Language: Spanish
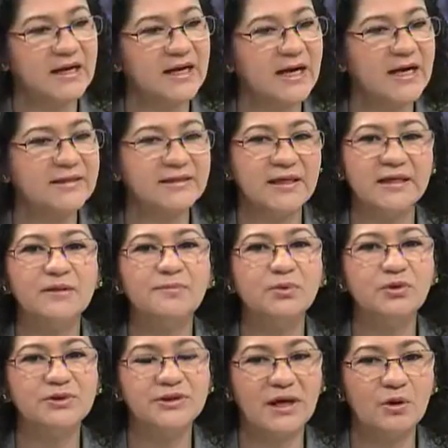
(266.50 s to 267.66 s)
acá se han
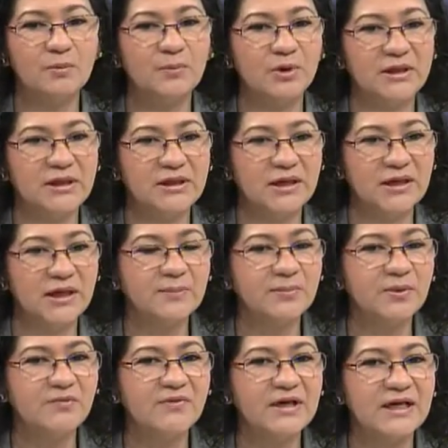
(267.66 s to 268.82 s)
impulsado políticas
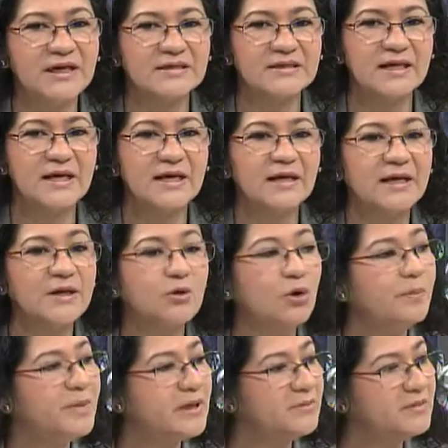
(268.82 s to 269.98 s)
públicas que
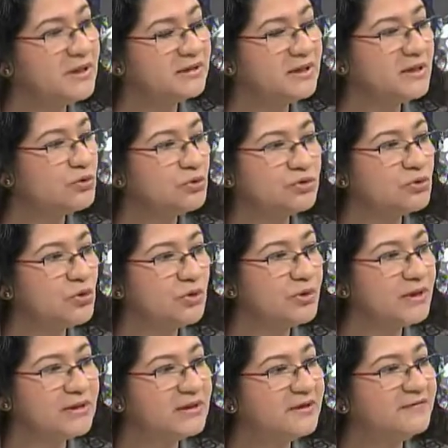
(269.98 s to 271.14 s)
nos permiten no solo
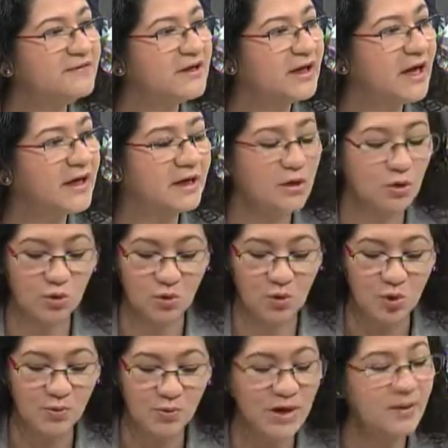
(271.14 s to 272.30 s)
identificar
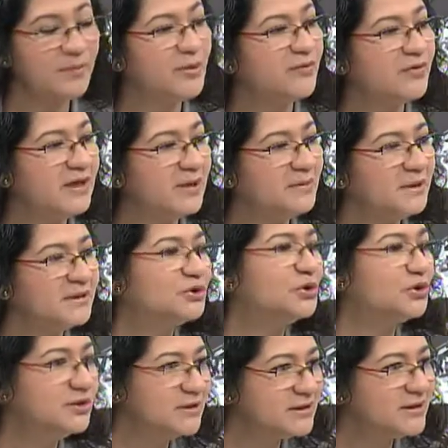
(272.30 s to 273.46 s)
cómo es el problema,
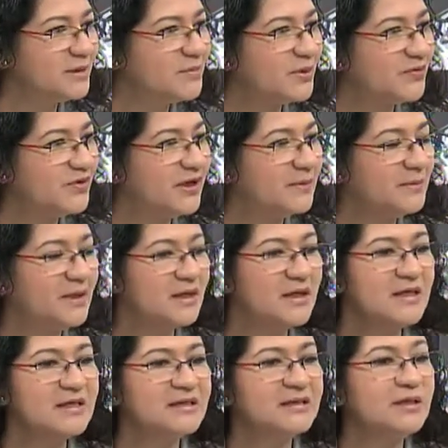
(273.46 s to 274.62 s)
dónde es el problema,
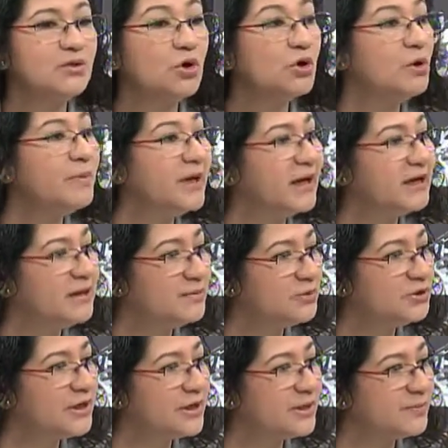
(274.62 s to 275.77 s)
sino los
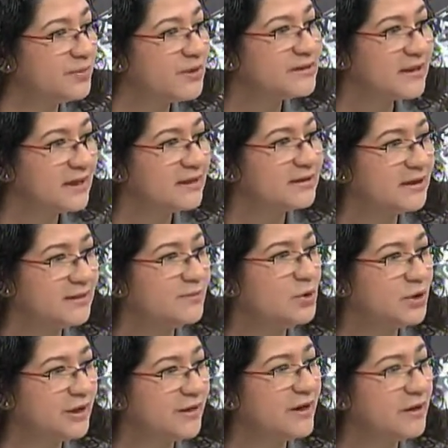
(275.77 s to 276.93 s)
mecanismos de respuesta que
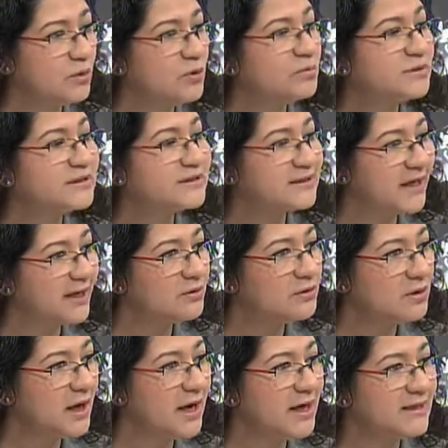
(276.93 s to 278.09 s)
tenemos que dar como Estado
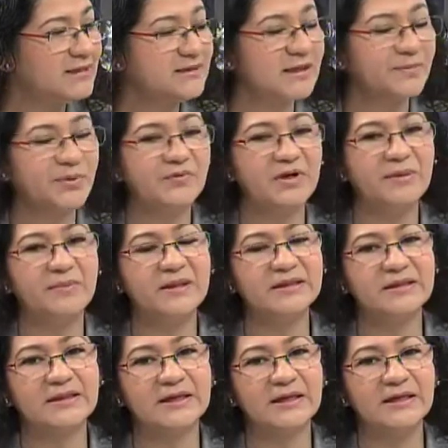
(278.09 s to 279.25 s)
a esta
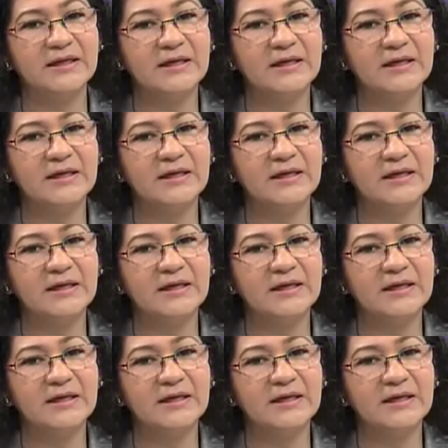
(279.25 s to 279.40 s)
problemática.